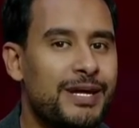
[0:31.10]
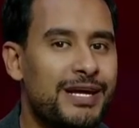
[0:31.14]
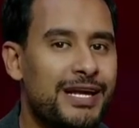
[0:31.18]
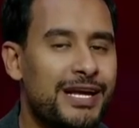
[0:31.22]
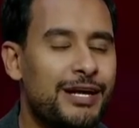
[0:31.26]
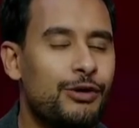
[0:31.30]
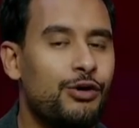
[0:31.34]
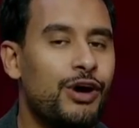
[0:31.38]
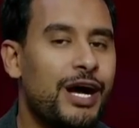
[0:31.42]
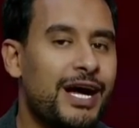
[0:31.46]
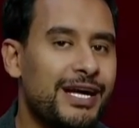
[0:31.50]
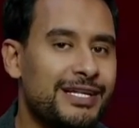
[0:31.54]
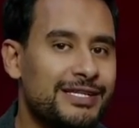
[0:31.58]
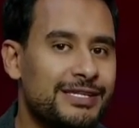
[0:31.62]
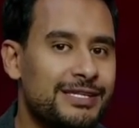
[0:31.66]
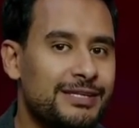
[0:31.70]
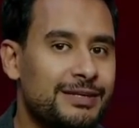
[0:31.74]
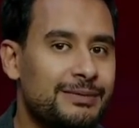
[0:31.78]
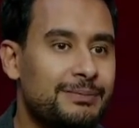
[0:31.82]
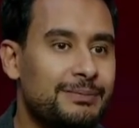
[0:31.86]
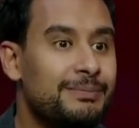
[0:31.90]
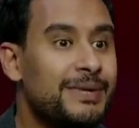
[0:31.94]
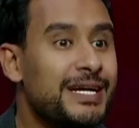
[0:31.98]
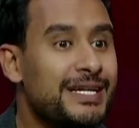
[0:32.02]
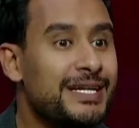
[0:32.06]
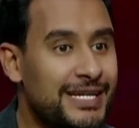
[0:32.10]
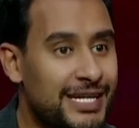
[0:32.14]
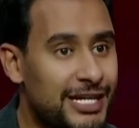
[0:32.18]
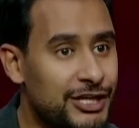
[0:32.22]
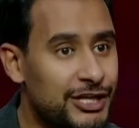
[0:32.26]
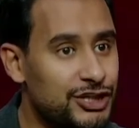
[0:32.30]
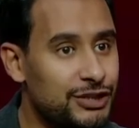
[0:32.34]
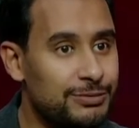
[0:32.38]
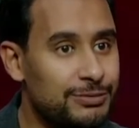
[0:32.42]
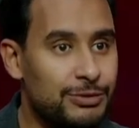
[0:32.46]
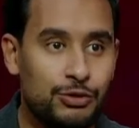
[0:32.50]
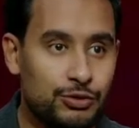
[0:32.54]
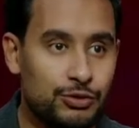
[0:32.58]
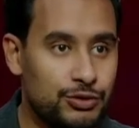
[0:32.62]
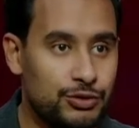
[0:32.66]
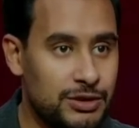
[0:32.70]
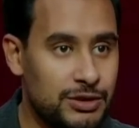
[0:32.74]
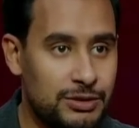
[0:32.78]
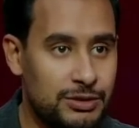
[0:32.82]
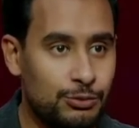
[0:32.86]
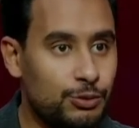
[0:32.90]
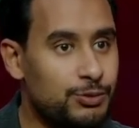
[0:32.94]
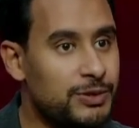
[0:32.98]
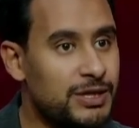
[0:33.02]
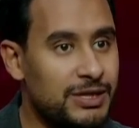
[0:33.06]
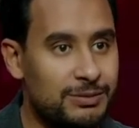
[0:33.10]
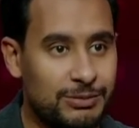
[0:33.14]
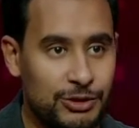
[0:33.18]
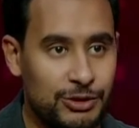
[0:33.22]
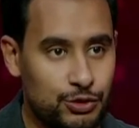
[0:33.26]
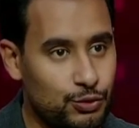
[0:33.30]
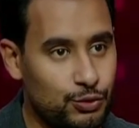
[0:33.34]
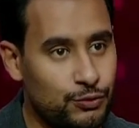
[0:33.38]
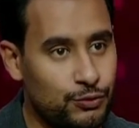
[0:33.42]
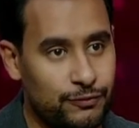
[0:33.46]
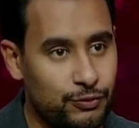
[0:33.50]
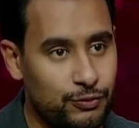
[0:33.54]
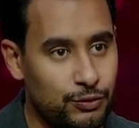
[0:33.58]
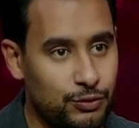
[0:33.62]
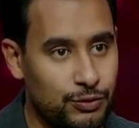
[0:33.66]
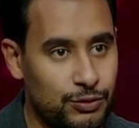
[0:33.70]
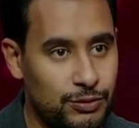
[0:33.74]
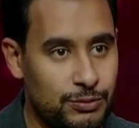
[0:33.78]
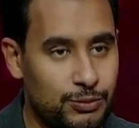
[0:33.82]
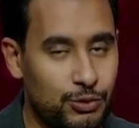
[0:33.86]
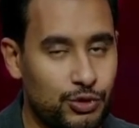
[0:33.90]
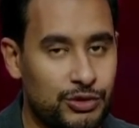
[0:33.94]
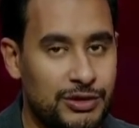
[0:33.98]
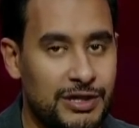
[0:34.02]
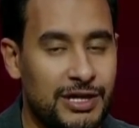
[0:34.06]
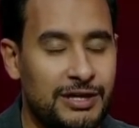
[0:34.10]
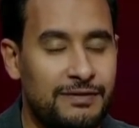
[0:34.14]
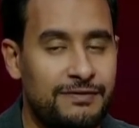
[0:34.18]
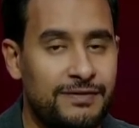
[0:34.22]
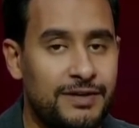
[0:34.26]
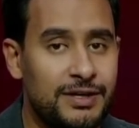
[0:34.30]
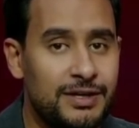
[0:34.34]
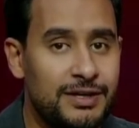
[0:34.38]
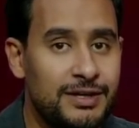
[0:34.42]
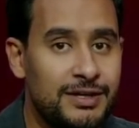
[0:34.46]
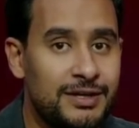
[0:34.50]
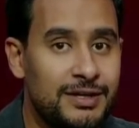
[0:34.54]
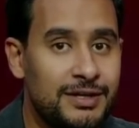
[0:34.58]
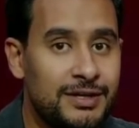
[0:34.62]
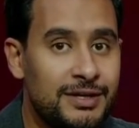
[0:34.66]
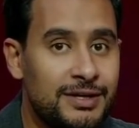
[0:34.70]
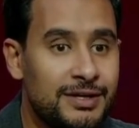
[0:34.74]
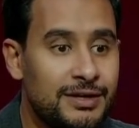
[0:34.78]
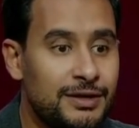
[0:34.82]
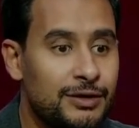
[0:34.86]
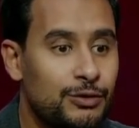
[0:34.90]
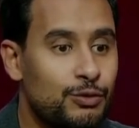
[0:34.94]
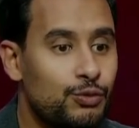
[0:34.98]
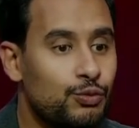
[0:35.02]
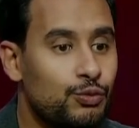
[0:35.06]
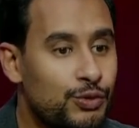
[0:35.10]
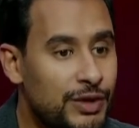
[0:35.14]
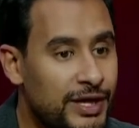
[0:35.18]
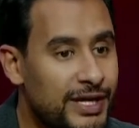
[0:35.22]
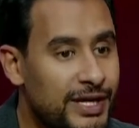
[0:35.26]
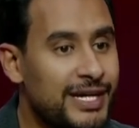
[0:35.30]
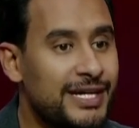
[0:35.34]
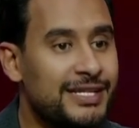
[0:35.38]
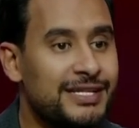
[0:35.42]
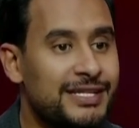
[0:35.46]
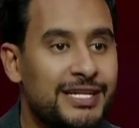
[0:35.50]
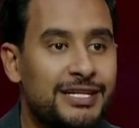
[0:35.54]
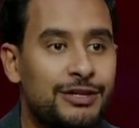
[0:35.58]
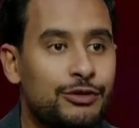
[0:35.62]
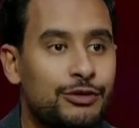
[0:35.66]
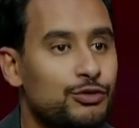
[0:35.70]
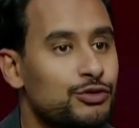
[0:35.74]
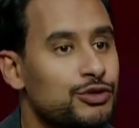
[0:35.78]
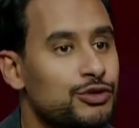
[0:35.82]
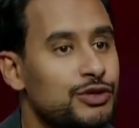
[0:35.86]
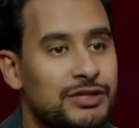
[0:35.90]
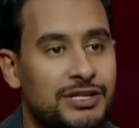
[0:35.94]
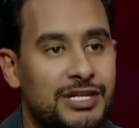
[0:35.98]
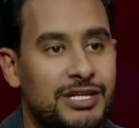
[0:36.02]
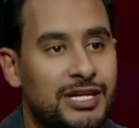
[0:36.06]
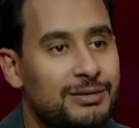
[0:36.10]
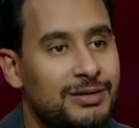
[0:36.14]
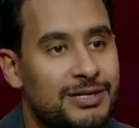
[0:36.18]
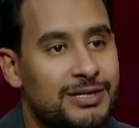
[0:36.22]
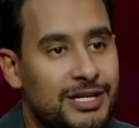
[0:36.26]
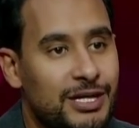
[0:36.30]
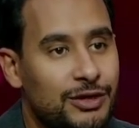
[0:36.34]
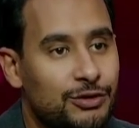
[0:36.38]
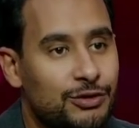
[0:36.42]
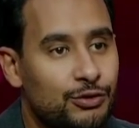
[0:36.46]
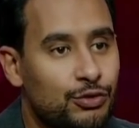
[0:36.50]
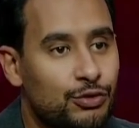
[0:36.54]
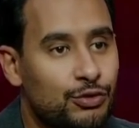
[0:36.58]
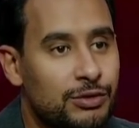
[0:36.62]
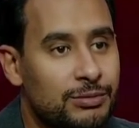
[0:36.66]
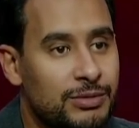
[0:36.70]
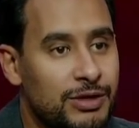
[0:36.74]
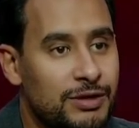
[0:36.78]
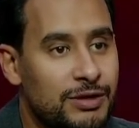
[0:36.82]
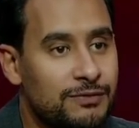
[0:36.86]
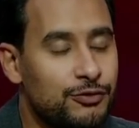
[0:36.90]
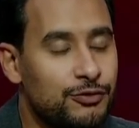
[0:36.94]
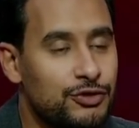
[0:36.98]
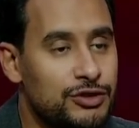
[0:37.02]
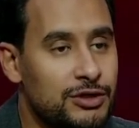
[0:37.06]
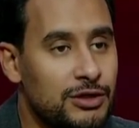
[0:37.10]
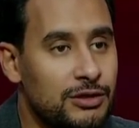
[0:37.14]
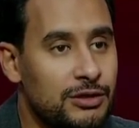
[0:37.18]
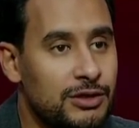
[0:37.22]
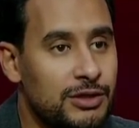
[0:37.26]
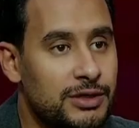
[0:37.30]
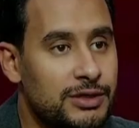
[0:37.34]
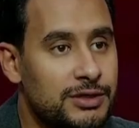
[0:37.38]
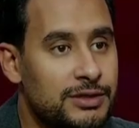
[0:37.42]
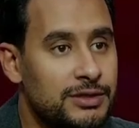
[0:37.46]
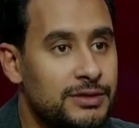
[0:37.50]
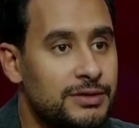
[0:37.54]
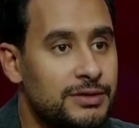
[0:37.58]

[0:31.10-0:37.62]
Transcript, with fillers: ما يلاقوا حد ما نجحش بين قوسين ممكن يبقى ظروفه مختلفه وراجع تاني يخش انتخابات اتحاد الكوره من غير فرصه لاخر